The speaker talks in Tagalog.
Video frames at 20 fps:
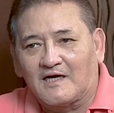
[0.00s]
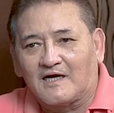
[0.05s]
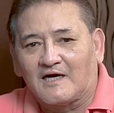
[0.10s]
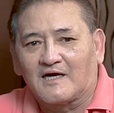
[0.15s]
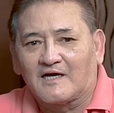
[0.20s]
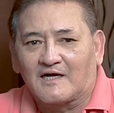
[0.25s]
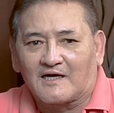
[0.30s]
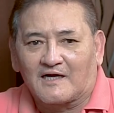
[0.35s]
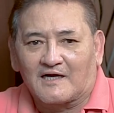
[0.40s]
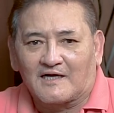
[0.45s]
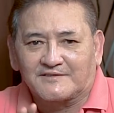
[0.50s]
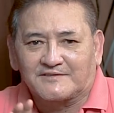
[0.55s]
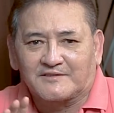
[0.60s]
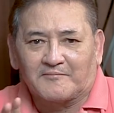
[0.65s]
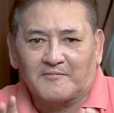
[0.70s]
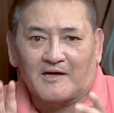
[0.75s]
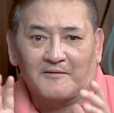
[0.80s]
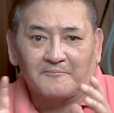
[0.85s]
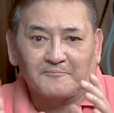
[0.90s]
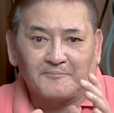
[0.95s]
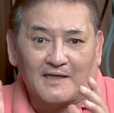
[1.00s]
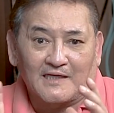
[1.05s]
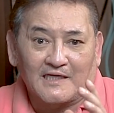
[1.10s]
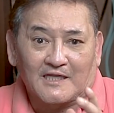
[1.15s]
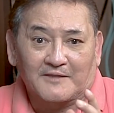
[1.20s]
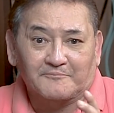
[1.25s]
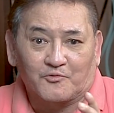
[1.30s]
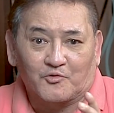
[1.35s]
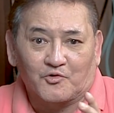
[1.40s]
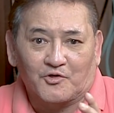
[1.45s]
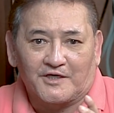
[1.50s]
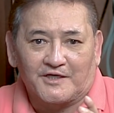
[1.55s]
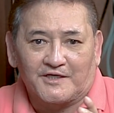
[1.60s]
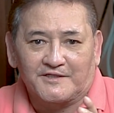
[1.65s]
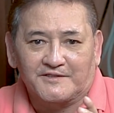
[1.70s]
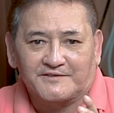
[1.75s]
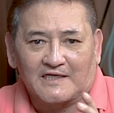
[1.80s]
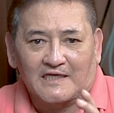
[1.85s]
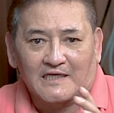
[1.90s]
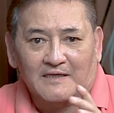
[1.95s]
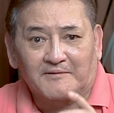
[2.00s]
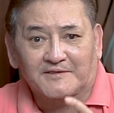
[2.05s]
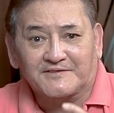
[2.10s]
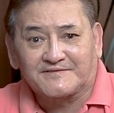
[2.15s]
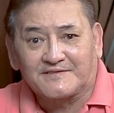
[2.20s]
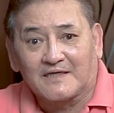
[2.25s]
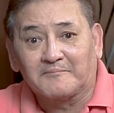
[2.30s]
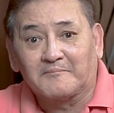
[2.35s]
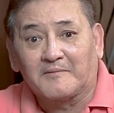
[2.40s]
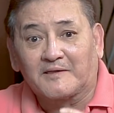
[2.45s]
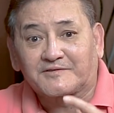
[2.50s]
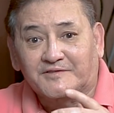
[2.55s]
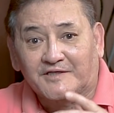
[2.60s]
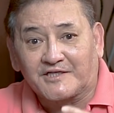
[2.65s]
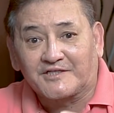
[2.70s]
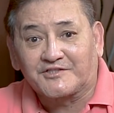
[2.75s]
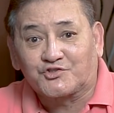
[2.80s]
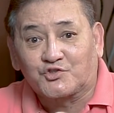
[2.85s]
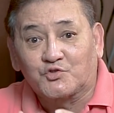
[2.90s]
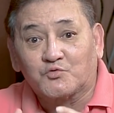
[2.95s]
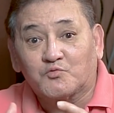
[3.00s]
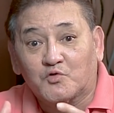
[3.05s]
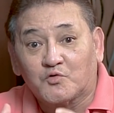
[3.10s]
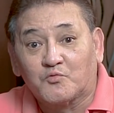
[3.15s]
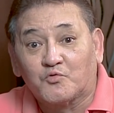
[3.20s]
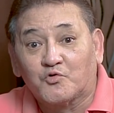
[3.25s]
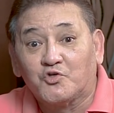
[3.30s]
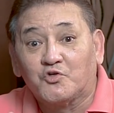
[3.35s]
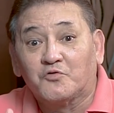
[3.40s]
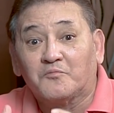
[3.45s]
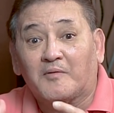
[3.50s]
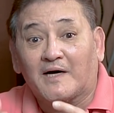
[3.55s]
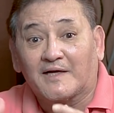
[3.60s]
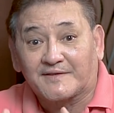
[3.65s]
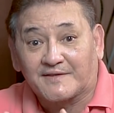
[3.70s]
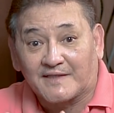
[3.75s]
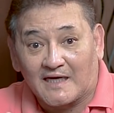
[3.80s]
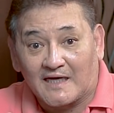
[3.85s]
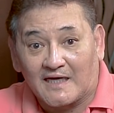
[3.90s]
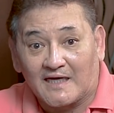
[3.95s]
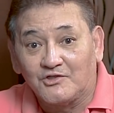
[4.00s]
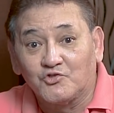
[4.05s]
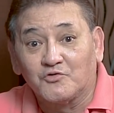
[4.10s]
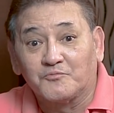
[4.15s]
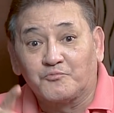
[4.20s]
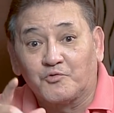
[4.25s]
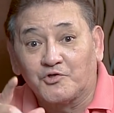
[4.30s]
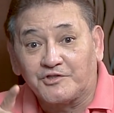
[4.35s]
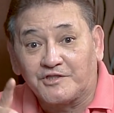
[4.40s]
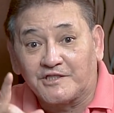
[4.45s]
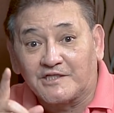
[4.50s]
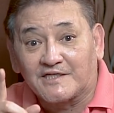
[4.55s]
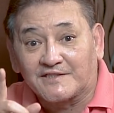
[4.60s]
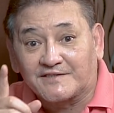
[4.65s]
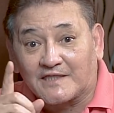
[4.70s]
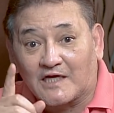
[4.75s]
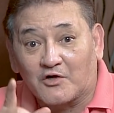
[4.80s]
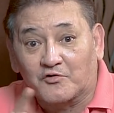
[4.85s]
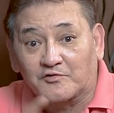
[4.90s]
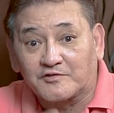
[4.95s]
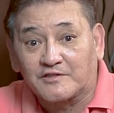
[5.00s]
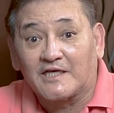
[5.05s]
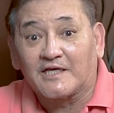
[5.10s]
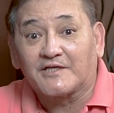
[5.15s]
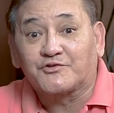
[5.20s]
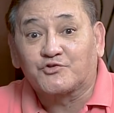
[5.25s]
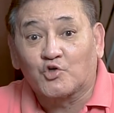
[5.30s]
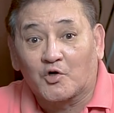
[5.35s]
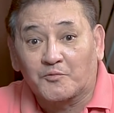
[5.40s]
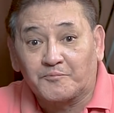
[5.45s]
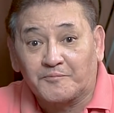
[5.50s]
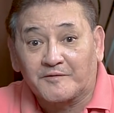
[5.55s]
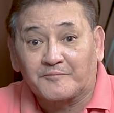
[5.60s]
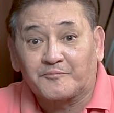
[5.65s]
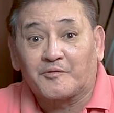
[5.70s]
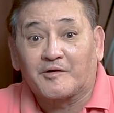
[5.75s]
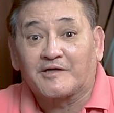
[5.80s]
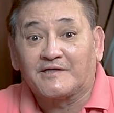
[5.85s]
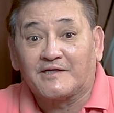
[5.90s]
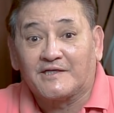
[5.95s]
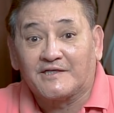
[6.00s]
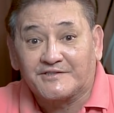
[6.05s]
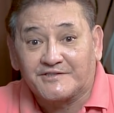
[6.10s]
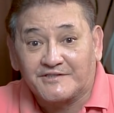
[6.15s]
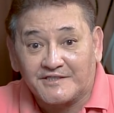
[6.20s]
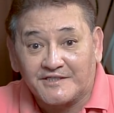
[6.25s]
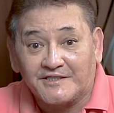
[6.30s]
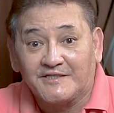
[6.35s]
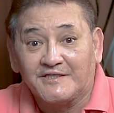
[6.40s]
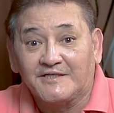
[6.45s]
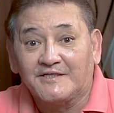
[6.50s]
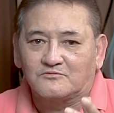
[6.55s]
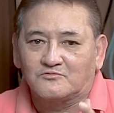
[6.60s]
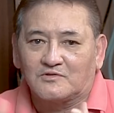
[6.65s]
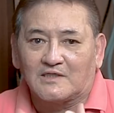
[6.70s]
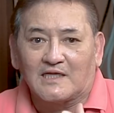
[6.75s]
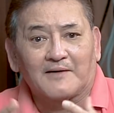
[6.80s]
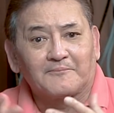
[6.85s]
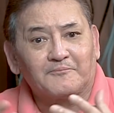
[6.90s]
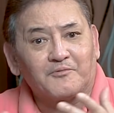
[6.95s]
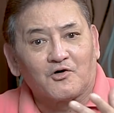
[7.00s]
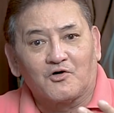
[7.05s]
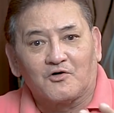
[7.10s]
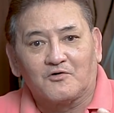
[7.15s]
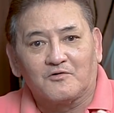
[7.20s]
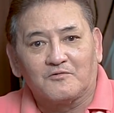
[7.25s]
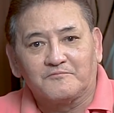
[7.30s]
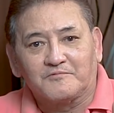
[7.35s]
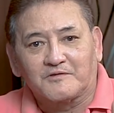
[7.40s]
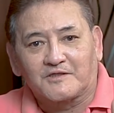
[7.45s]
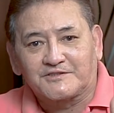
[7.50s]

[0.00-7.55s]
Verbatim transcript: Ang kasamaan palad po ay sa labas ng matres tumubo yung bata. Yun po yung tinatawag na ectopic pregnancy. Wala po.